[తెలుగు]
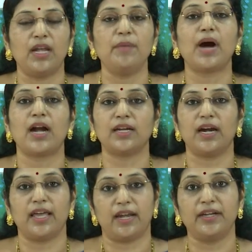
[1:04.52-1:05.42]
మళ్ళీ
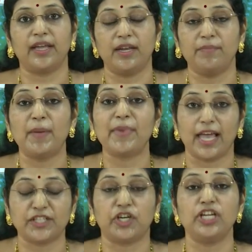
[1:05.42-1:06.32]
మాట్లాడారంటే అని మేము
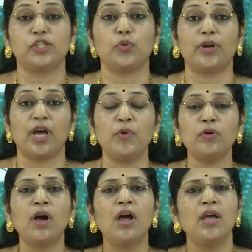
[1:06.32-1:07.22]
హెచ్చరిస్తూ ఉన్నాము
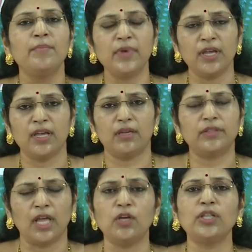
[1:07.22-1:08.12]
మీ
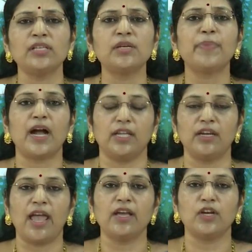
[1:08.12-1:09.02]
తెలుగుదేశం పార్టీ
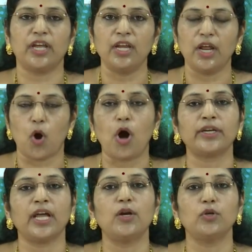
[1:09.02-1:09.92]
నాయకులకి నేను
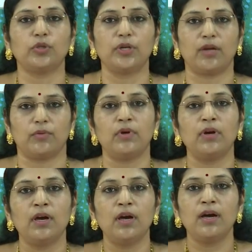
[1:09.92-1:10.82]
ఒకటే అడుగుతున్నాను
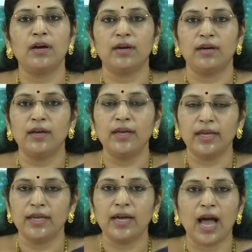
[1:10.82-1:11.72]

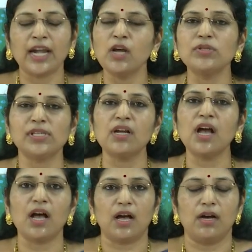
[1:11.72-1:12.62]

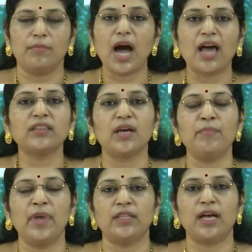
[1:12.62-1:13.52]
అనవసరంగా భారతం
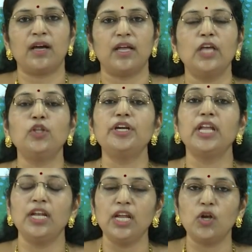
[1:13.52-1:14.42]
మీద ఏదో
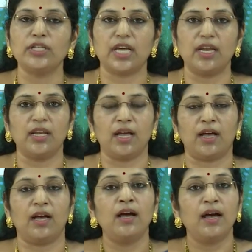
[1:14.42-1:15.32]
ఢిల్లీలో జరిగిన
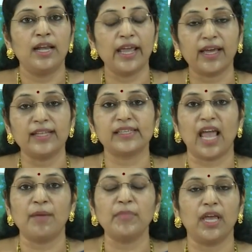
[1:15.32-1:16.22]
లెక్కర్
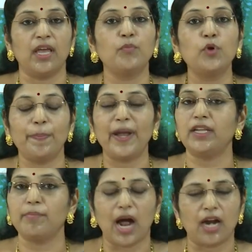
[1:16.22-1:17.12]
స్కామ్కి
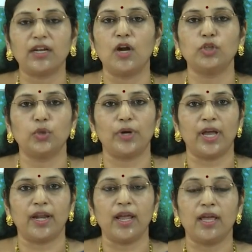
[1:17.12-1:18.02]
ముడిపెట్టి మాట్లాడుతూ
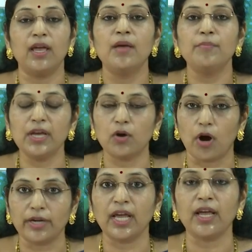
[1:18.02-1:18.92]
ఉన్నారే మీకు
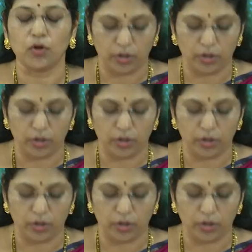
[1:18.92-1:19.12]
ఒకటే